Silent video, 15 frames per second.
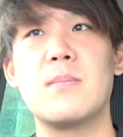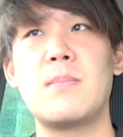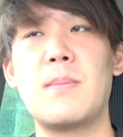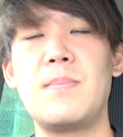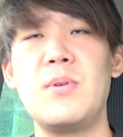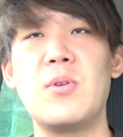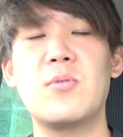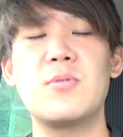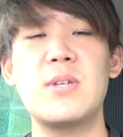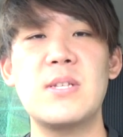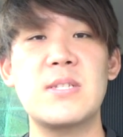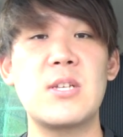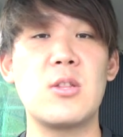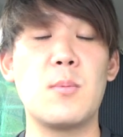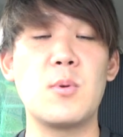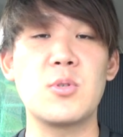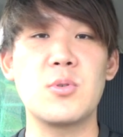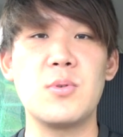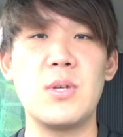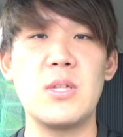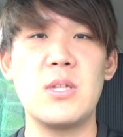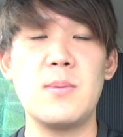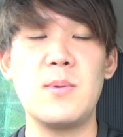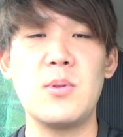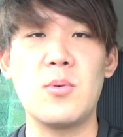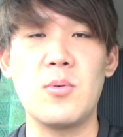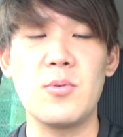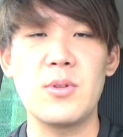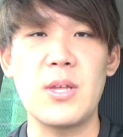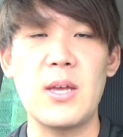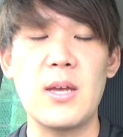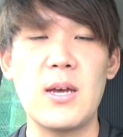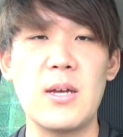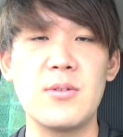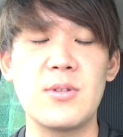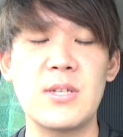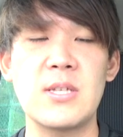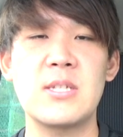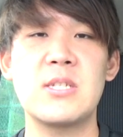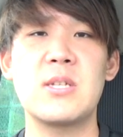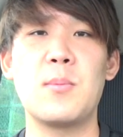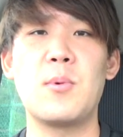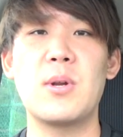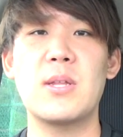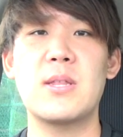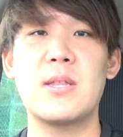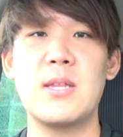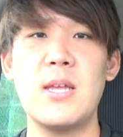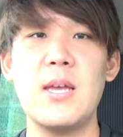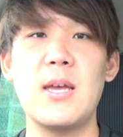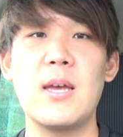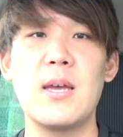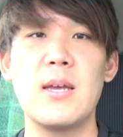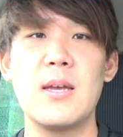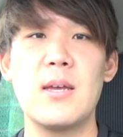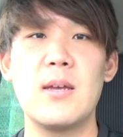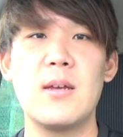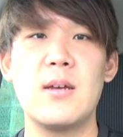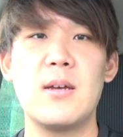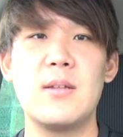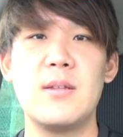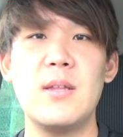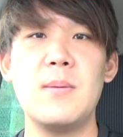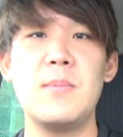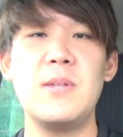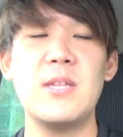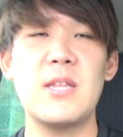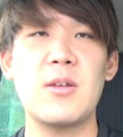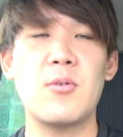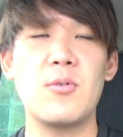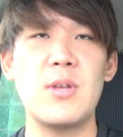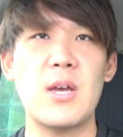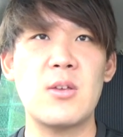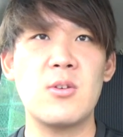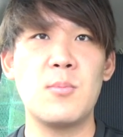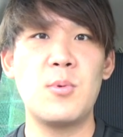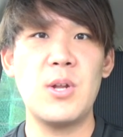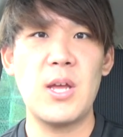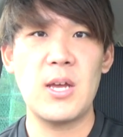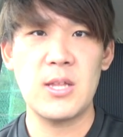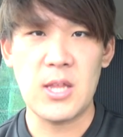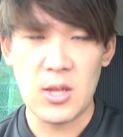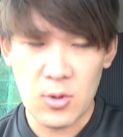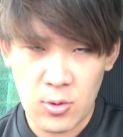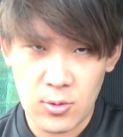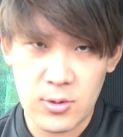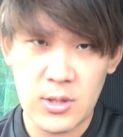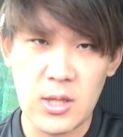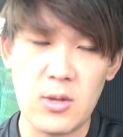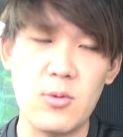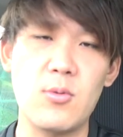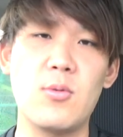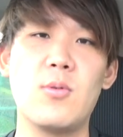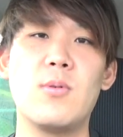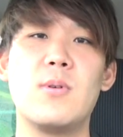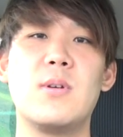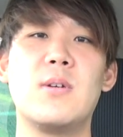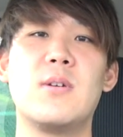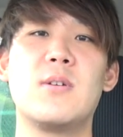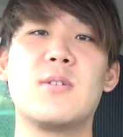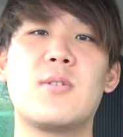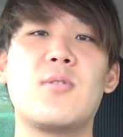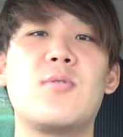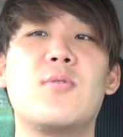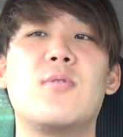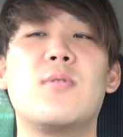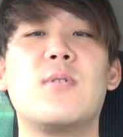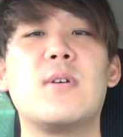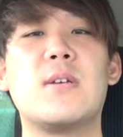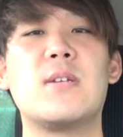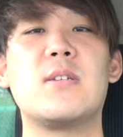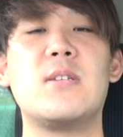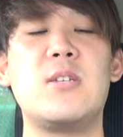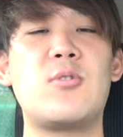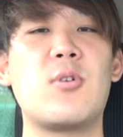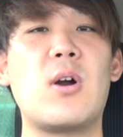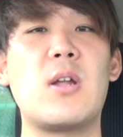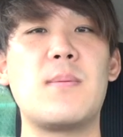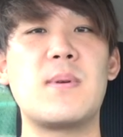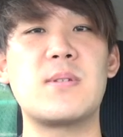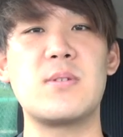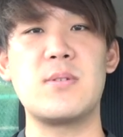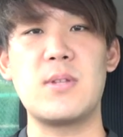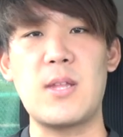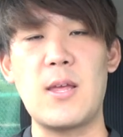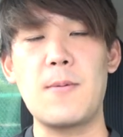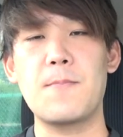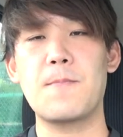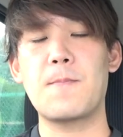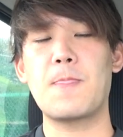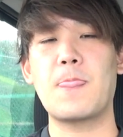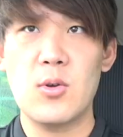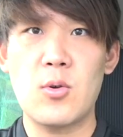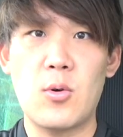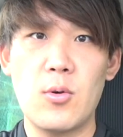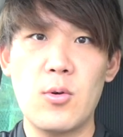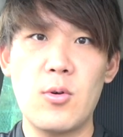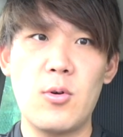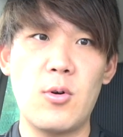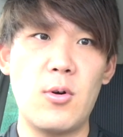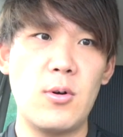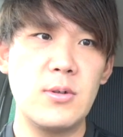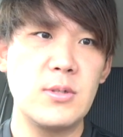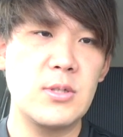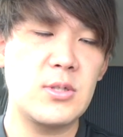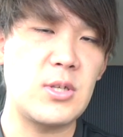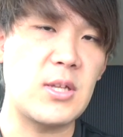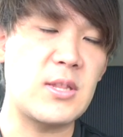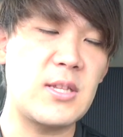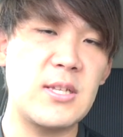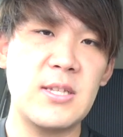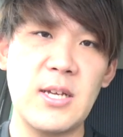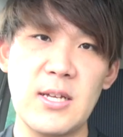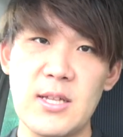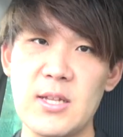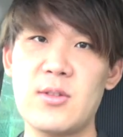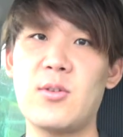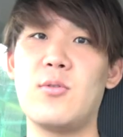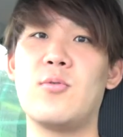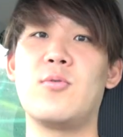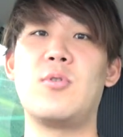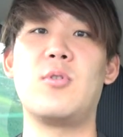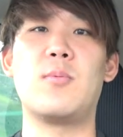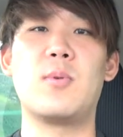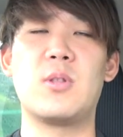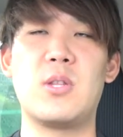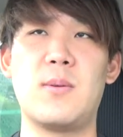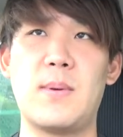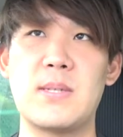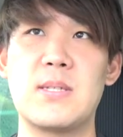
あ、微力ですけども「翔平 TV」の方であの出させてもらってね、みんなでこう野球を盛り上げていこうっていうそういう意図がありますんで今後やっていきたいなというふうに思ってま